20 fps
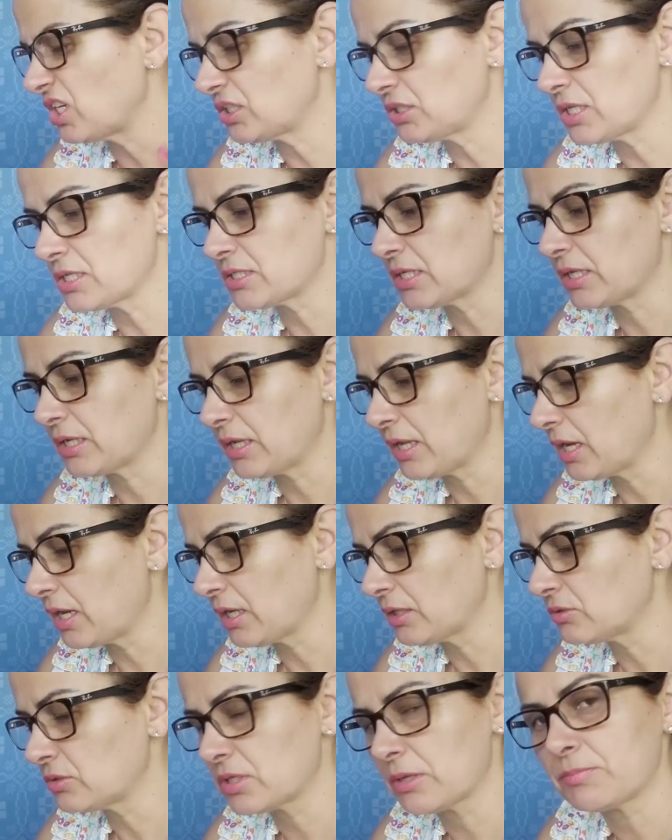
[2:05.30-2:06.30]
de
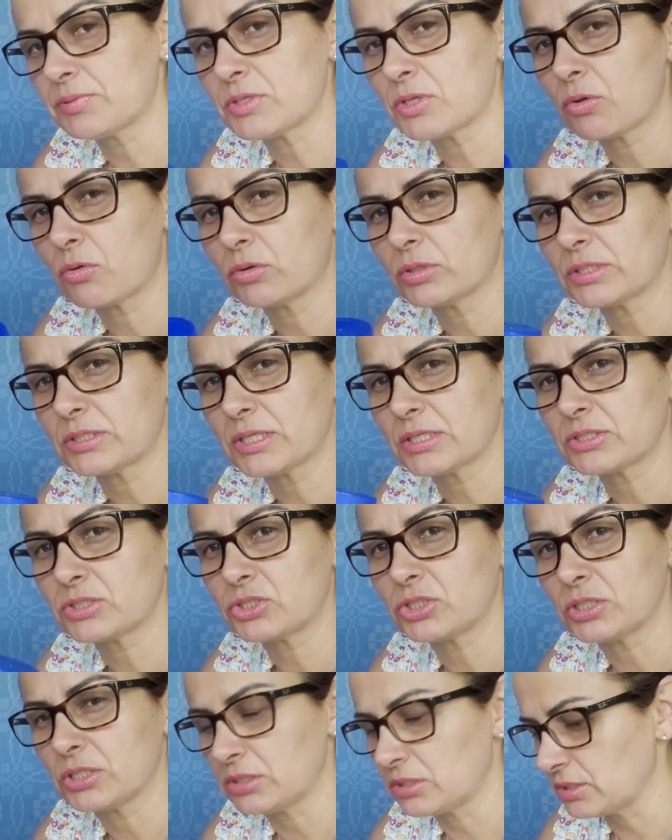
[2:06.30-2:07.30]
artesanato, sempre se encontra essas
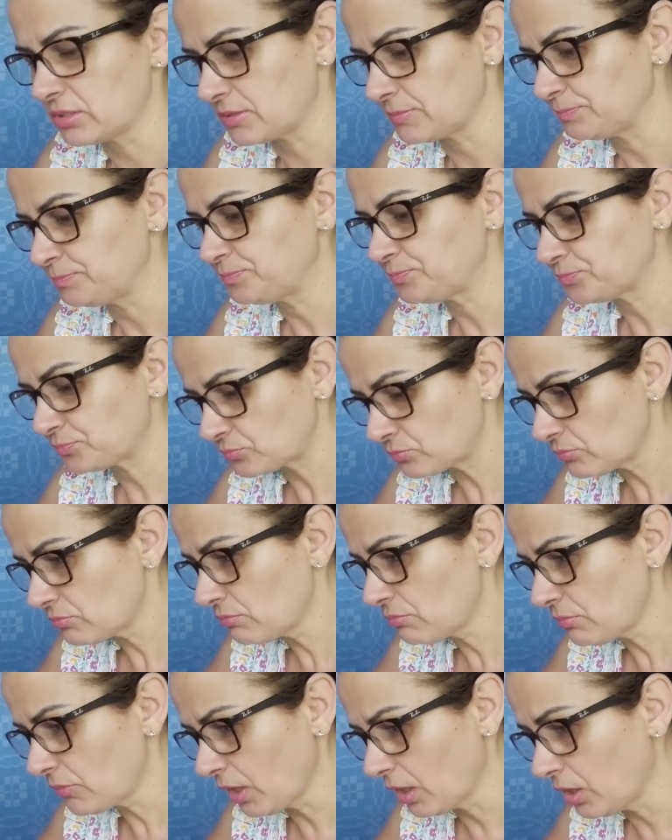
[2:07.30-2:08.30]
tintas.
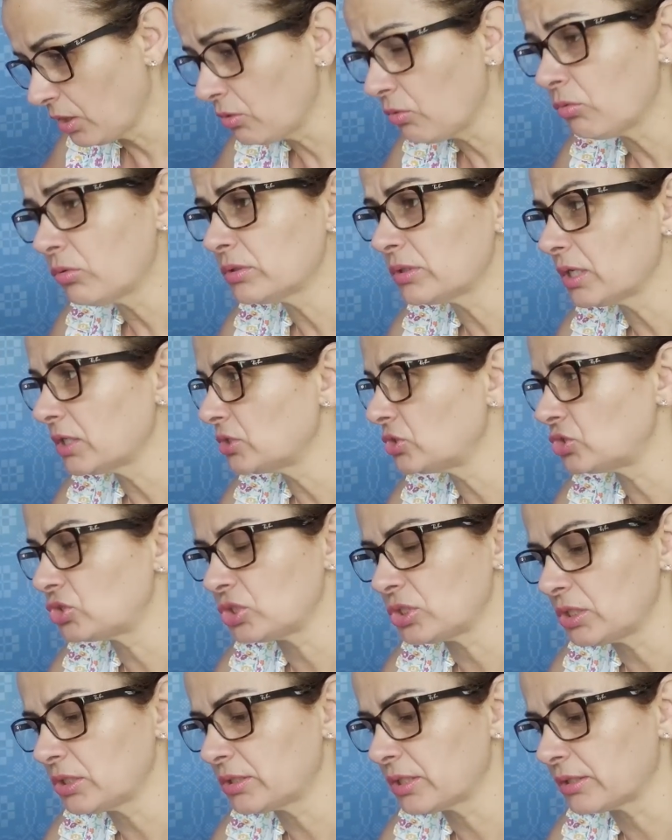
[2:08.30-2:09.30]
Eu encontrei
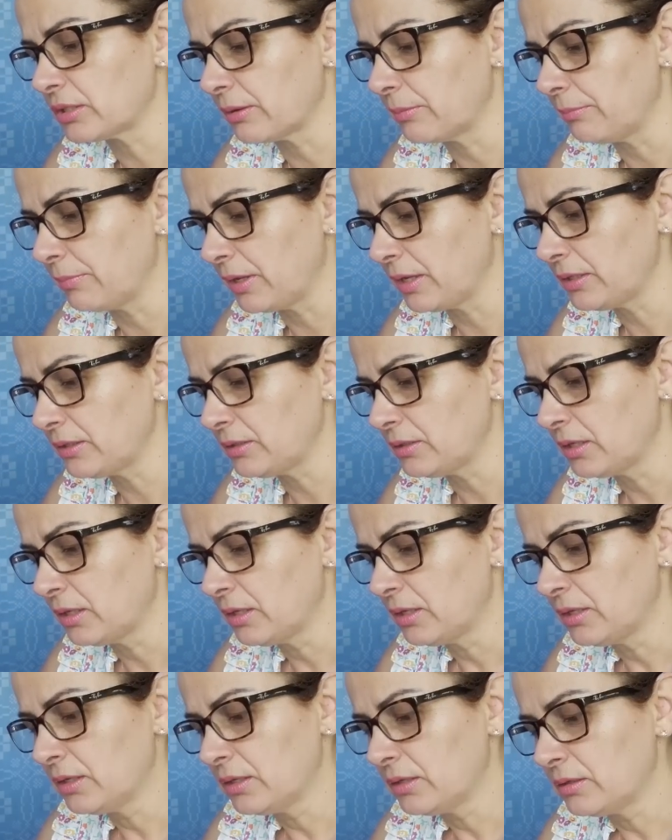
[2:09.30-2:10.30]
tinta também,
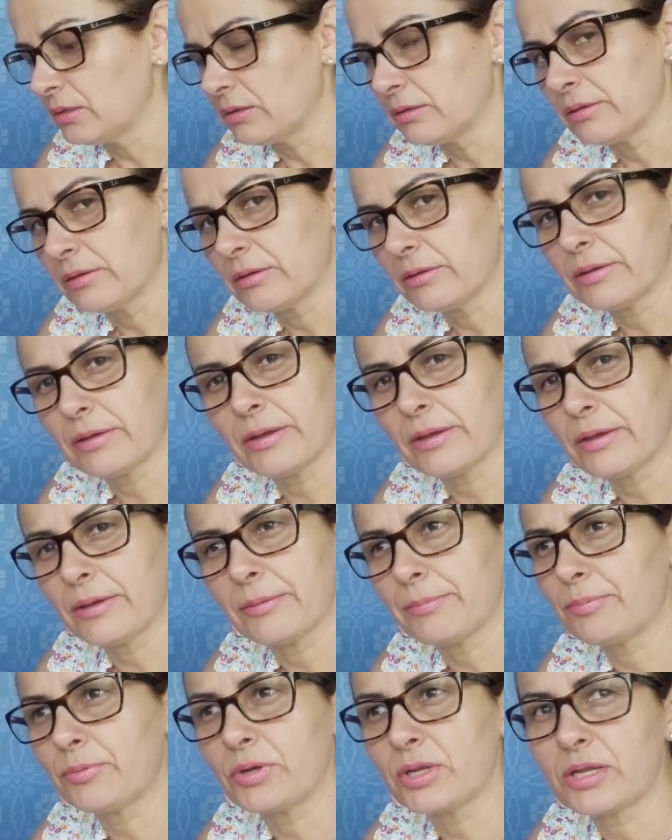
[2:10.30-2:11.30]

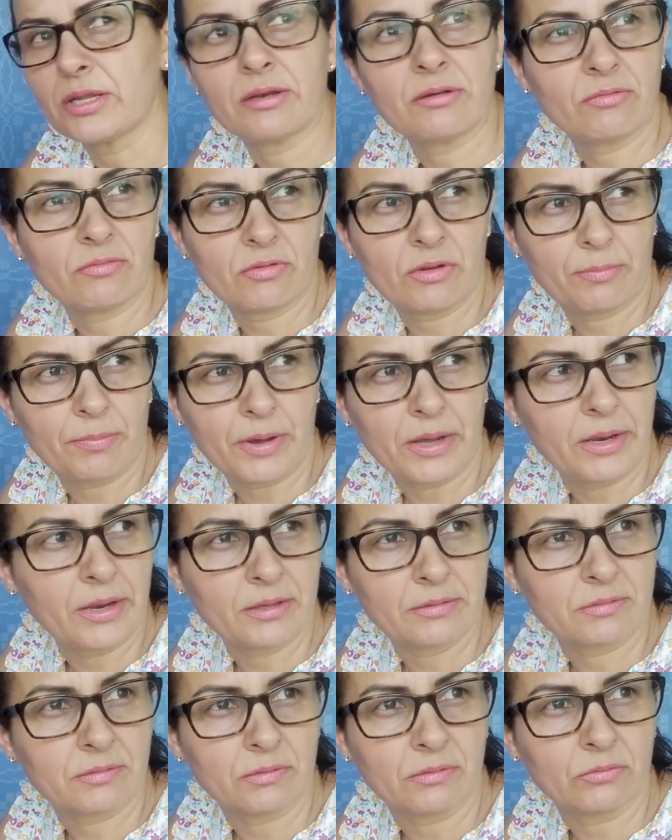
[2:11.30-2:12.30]
é, por incrível que
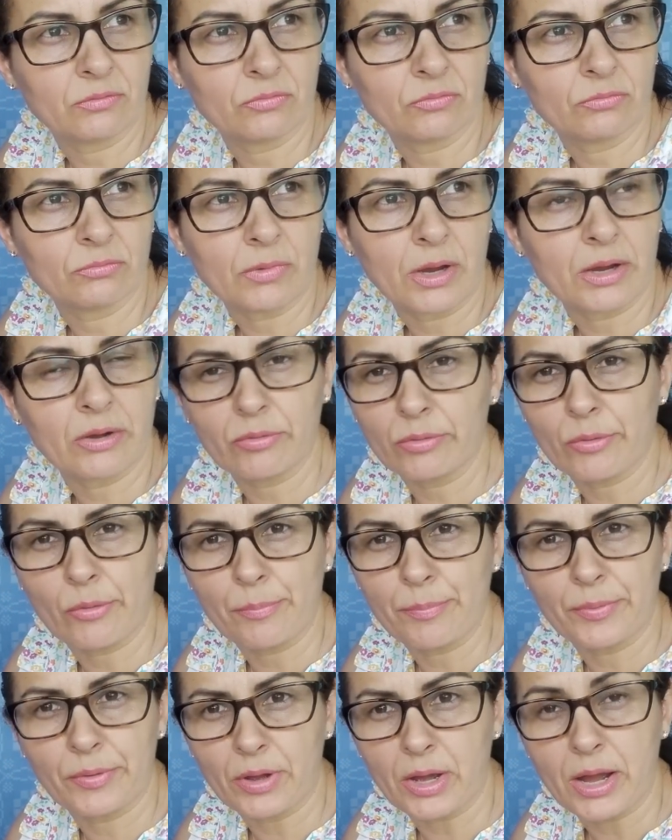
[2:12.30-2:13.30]
pareça, em uma
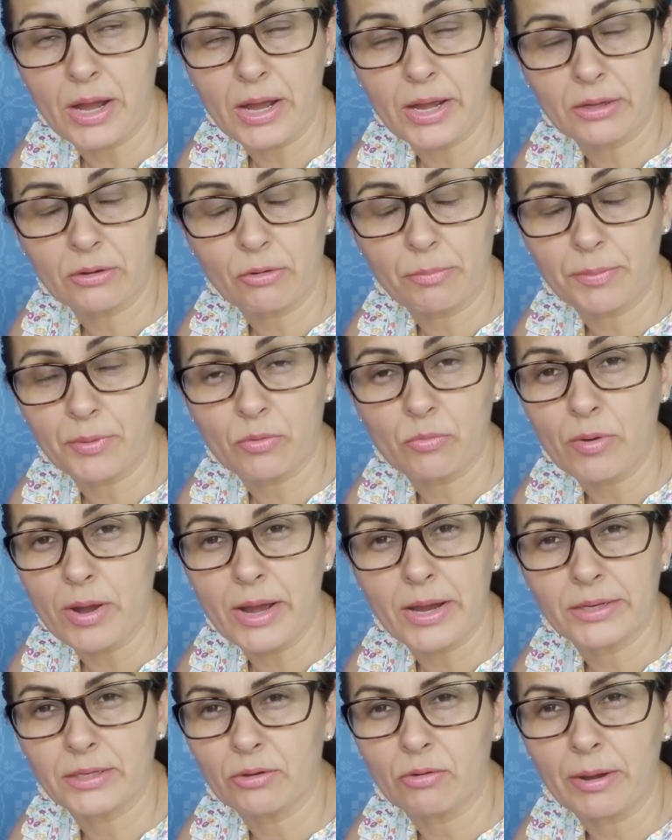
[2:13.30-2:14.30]

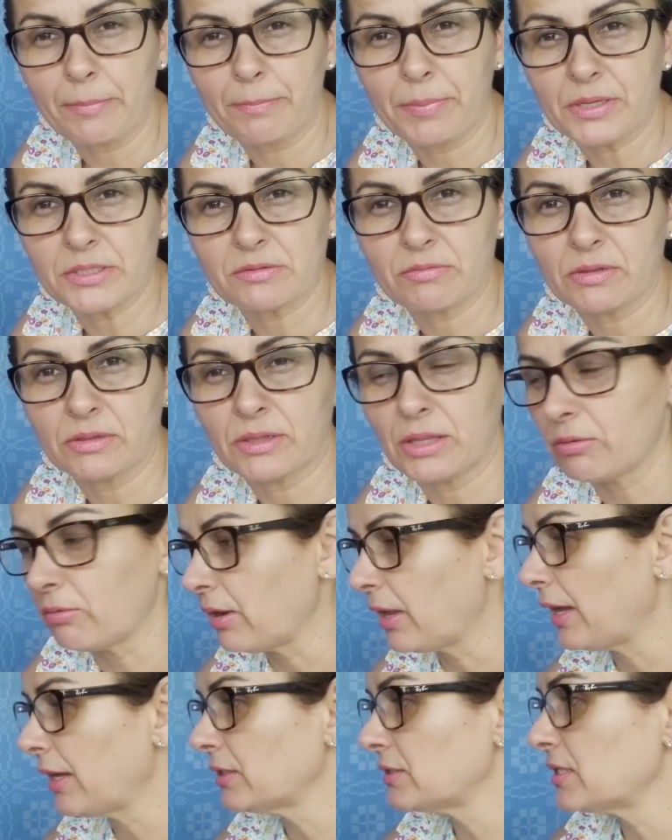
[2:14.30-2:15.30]
agropecuária. O rapaz vendeu
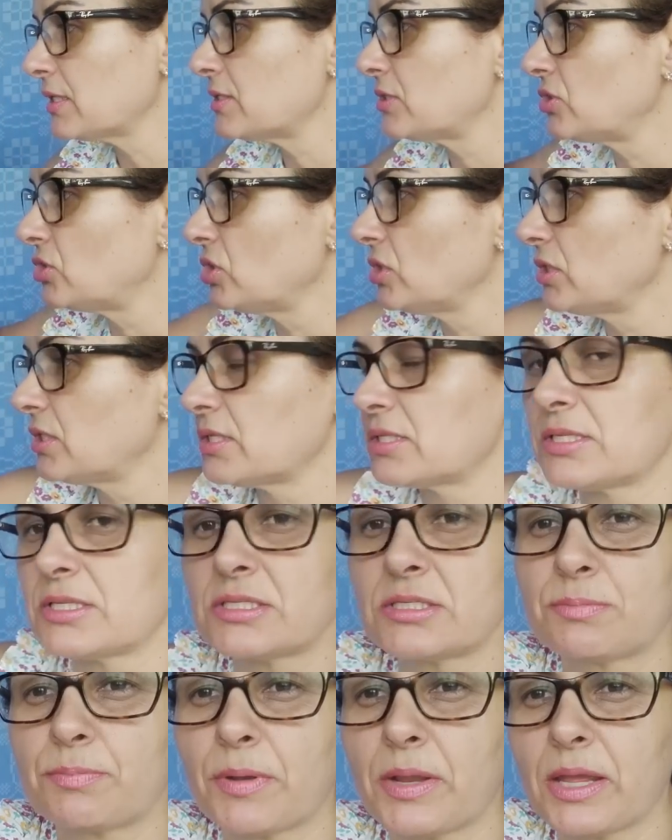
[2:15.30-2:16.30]
lá essas tintas
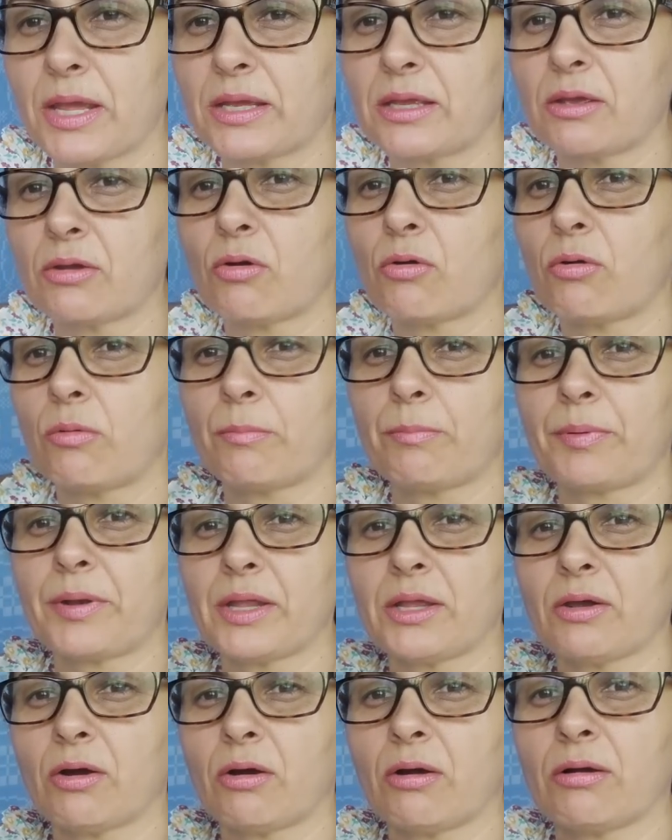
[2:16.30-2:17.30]
spray aqui que eu
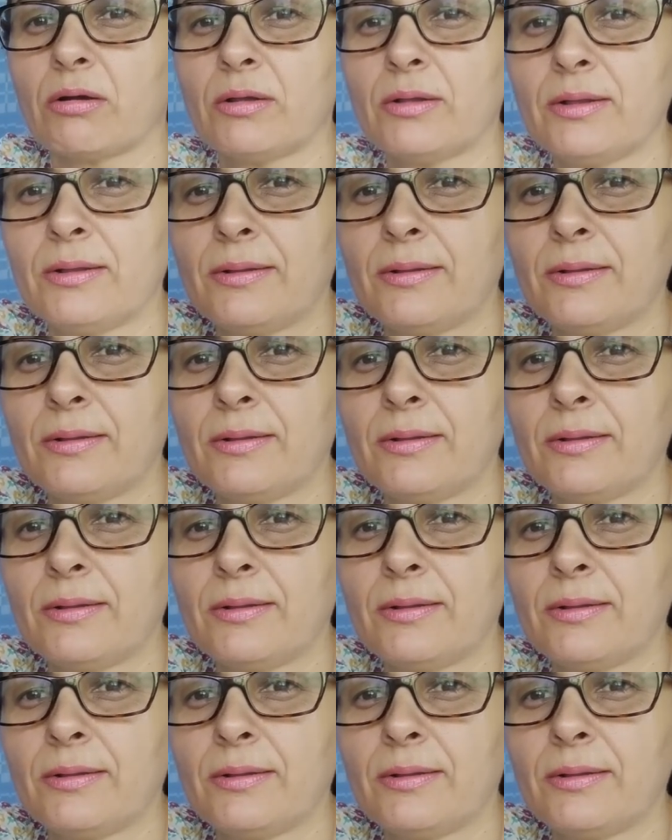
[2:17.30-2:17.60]
comprei, ó.